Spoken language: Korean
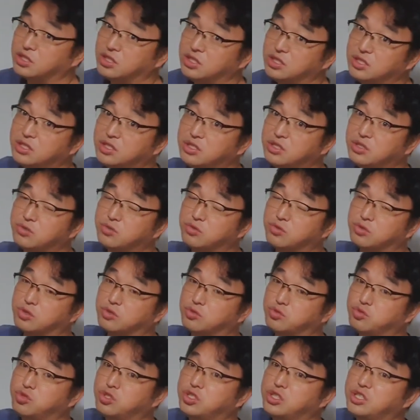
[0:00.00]
이제 질질적으로
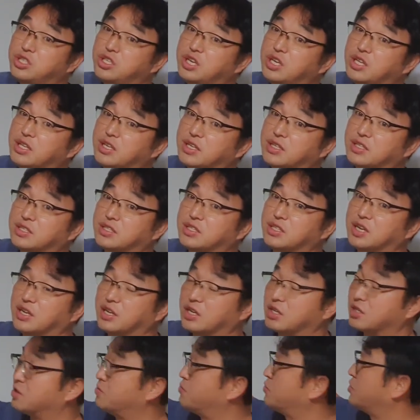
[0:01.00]
수치에 대해서
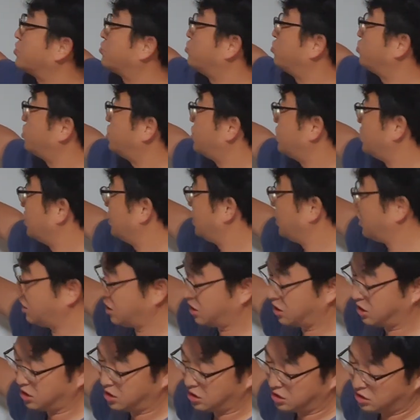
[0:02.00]
이야기할 겁니다. 수치.
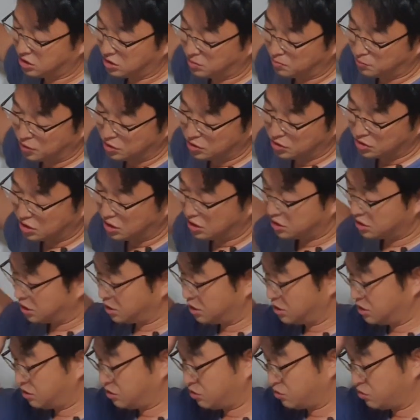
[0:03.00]
첫 번째 이제
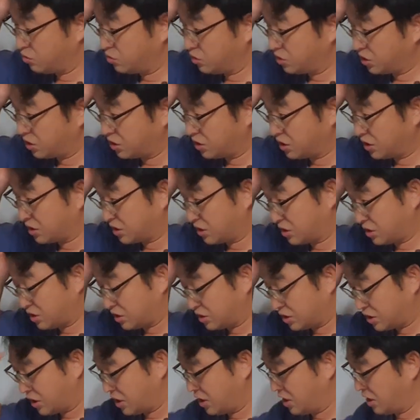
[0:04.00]
일중 제어에서
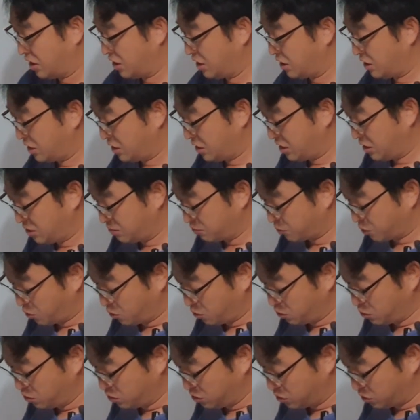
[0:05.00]
이제 제일
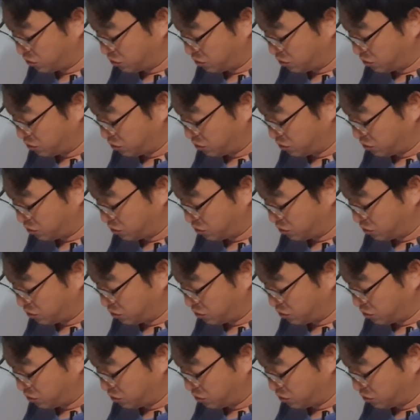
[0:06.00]
모든